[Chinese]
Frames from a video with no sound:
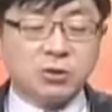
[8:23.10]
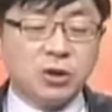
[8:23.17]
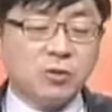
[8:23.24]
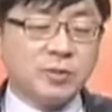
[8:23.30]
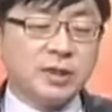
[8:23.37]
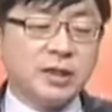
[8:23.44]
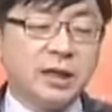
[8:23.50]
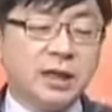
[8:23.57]
所以
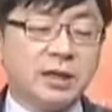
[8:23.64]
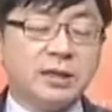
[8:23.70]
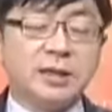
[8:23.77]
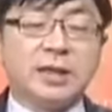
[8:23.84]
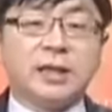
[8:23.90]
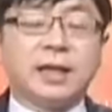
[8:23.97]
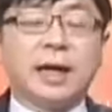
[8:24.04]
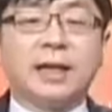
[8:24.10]
我们今天很
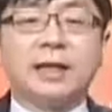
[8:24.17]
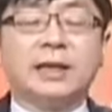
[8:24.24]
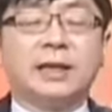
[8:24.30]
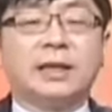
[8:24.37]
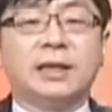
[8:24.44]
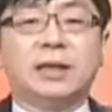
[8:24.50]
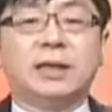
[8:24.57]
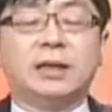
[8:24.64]
简单，
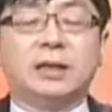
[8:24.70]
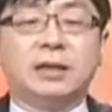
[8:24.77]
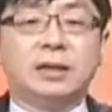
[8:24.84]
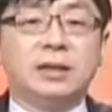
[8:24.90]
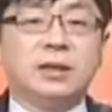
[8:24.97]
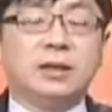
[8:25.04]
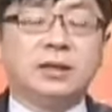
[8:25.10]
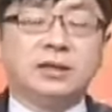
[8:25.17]

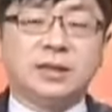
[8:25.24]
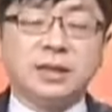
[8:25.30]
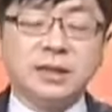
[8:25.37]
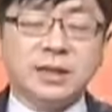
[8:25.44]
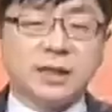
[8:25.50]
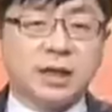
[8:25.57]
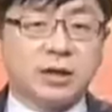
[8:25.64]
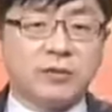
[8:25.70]

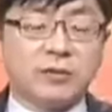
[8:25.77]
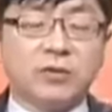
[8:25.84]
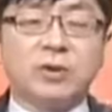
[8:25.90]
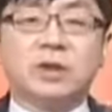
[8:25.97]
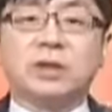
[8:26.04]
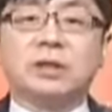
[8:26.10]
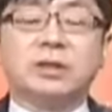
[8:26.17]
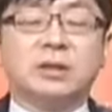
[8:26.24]
金钱道的
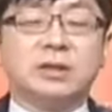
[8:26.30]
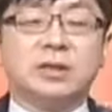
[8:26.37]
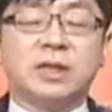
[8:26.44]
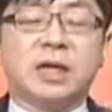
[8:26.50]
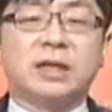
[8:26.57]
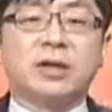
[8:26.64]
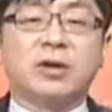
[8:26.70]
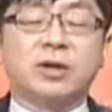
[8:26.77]
风格
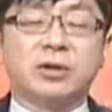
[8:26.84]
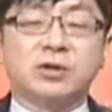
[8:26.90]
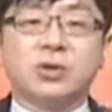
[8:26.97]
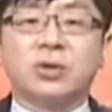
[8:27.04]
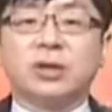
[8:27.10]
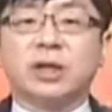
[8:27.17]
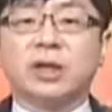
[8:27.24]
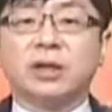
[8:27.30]
强调一个
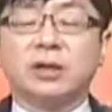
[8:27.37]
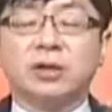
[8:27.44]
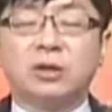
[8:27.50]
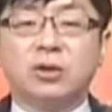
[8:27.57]
重点。